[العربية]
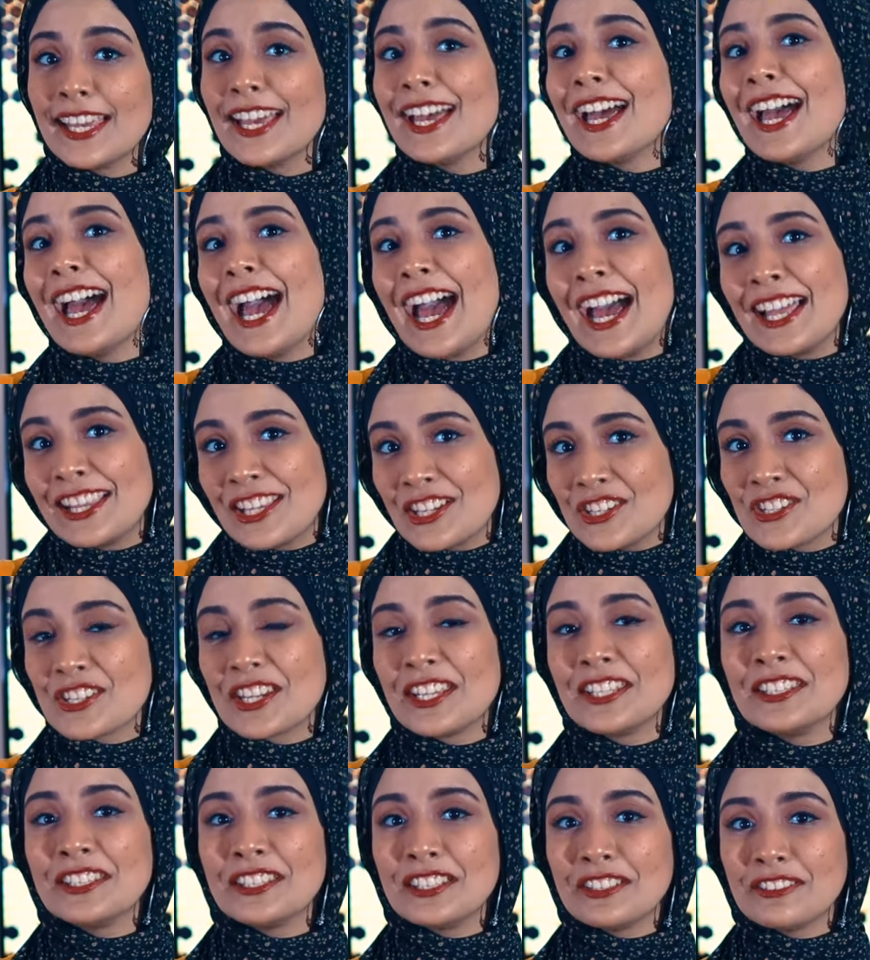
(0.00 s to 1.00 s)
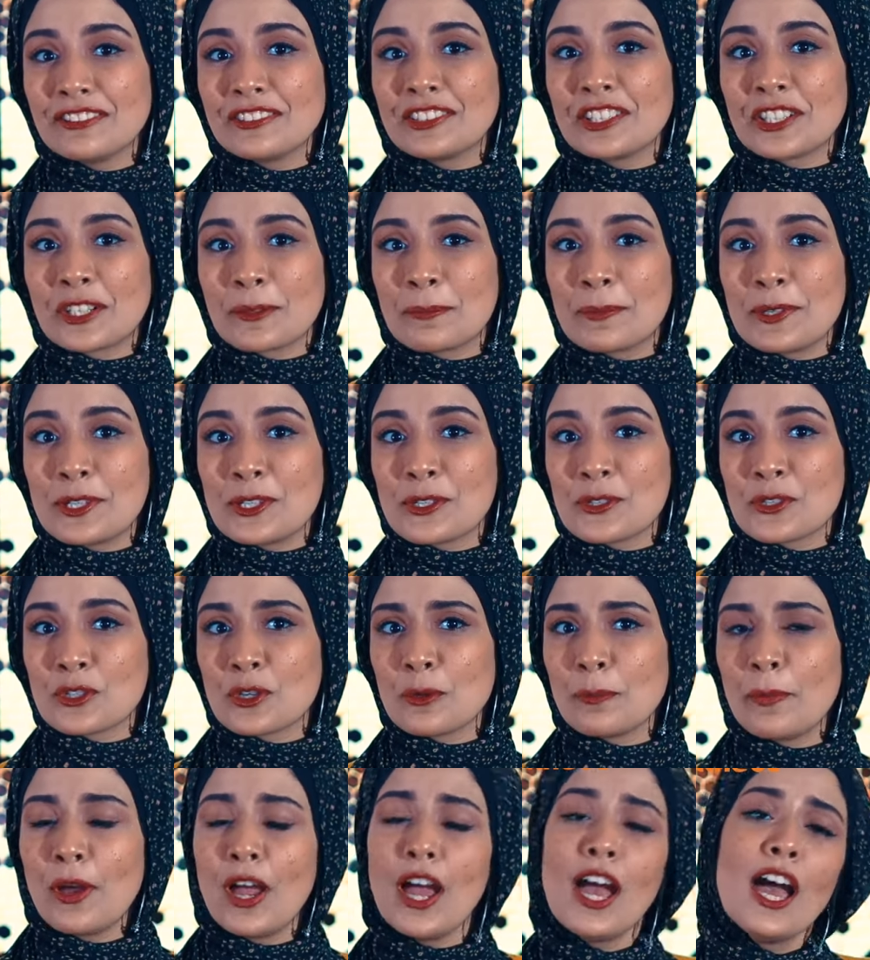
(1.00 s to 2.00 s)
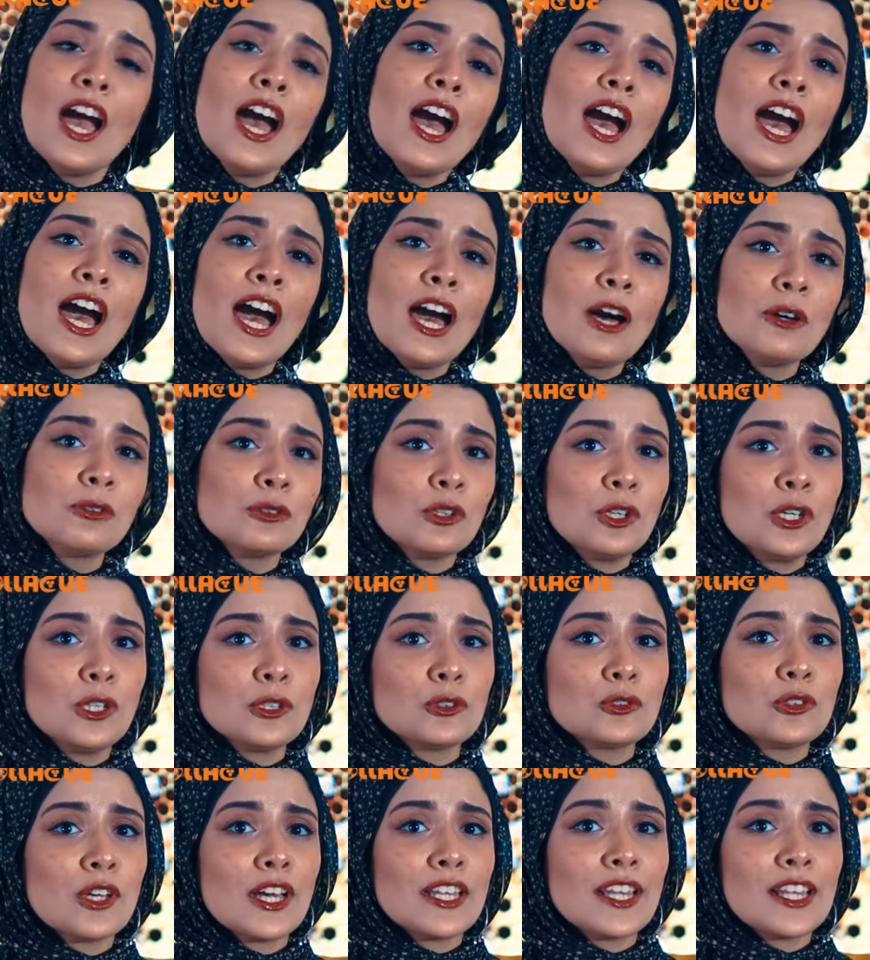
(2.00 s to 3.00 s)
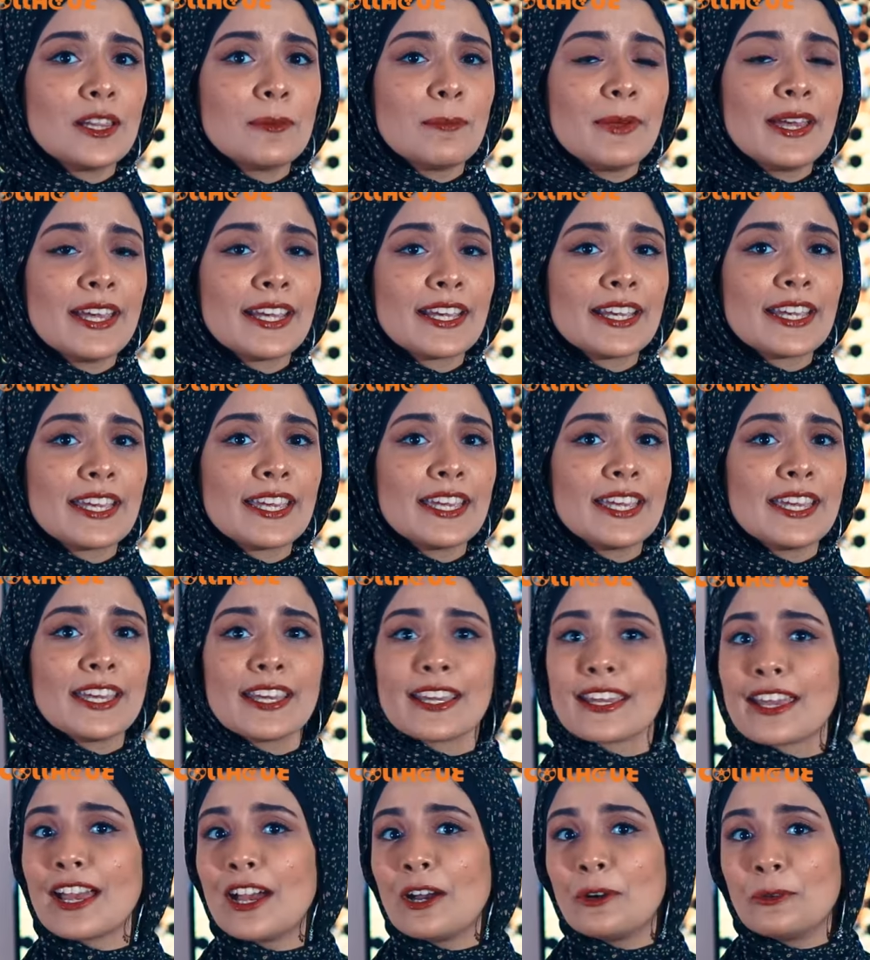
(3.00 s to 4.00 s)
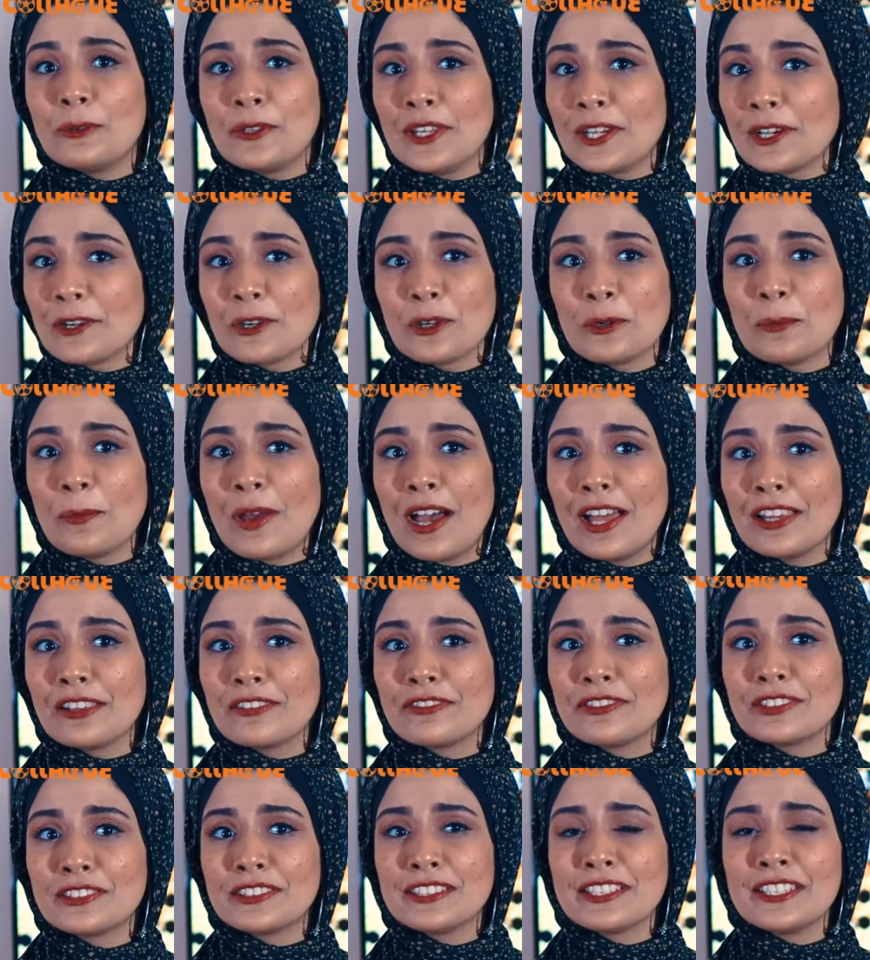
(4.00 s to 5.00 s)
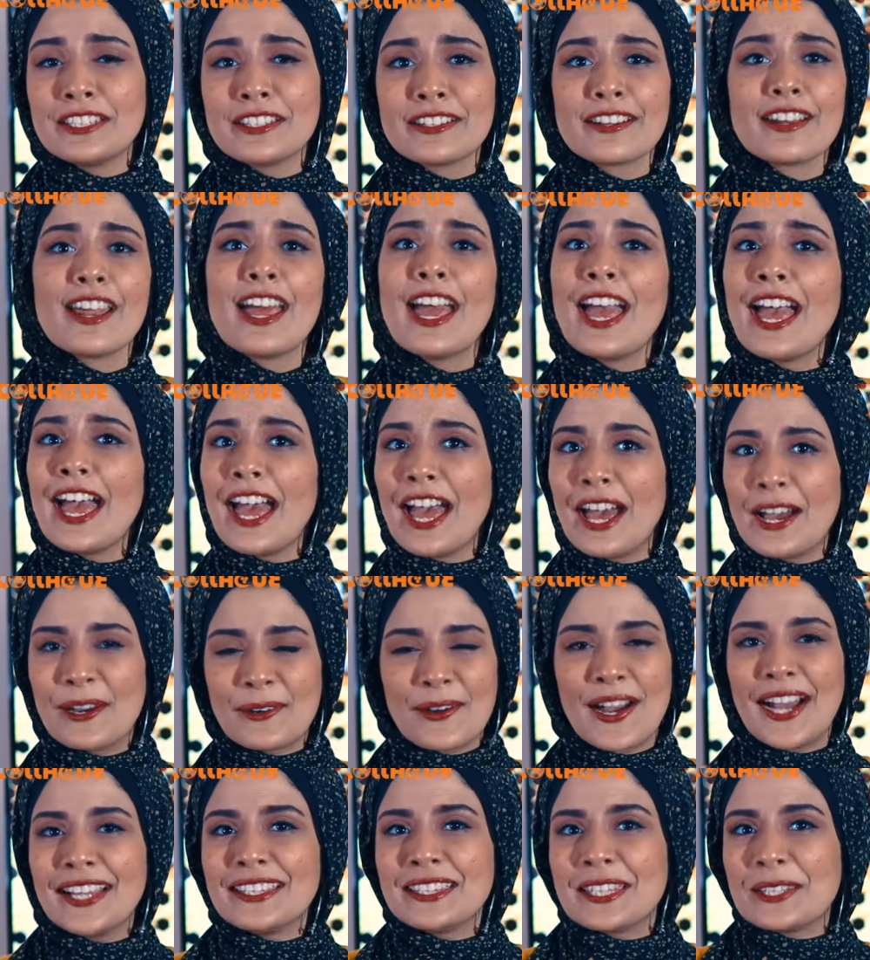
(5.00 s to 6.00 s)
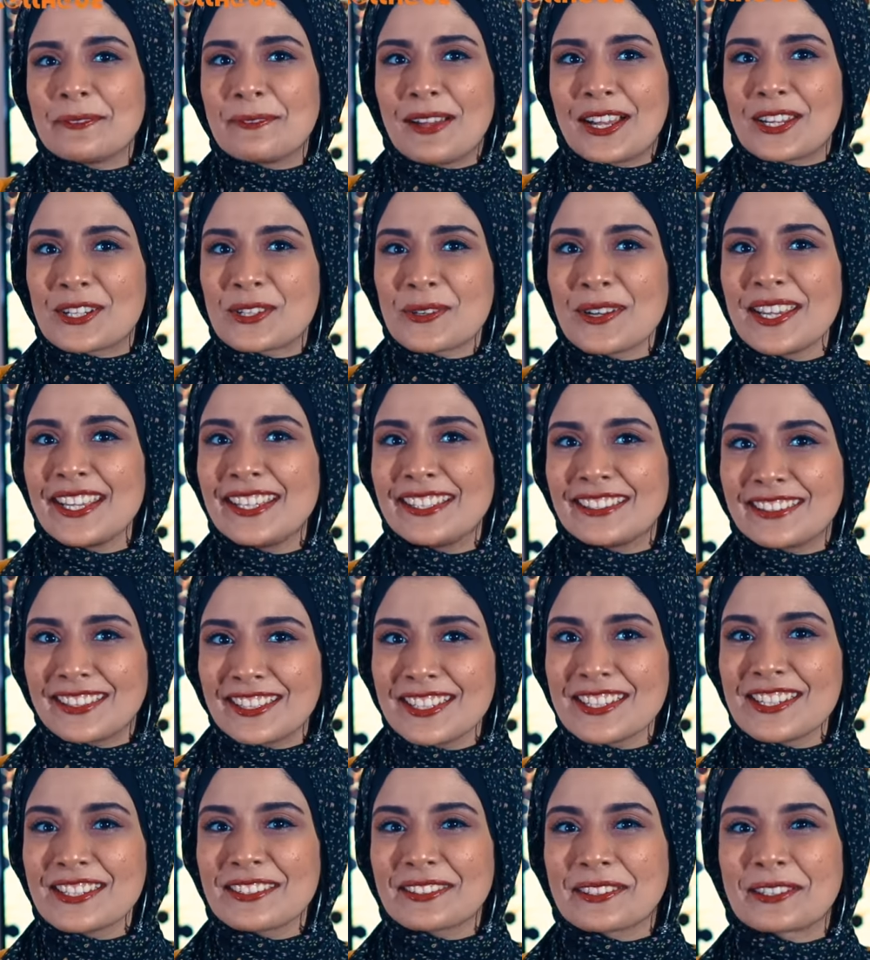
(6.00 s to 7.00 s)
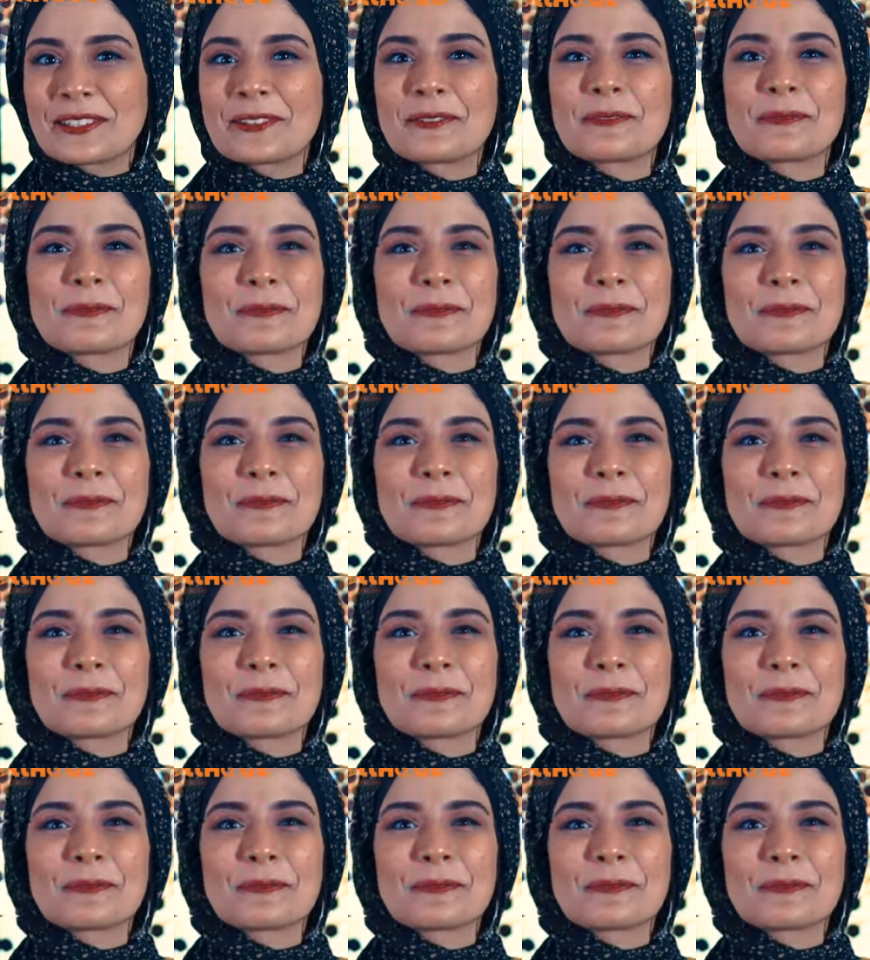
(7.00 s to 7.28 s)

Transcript: ده علشان نفطر بيه الصبح او نحطه على البانكيك او ناكله مع الفطير او حتى مع شوية قشطة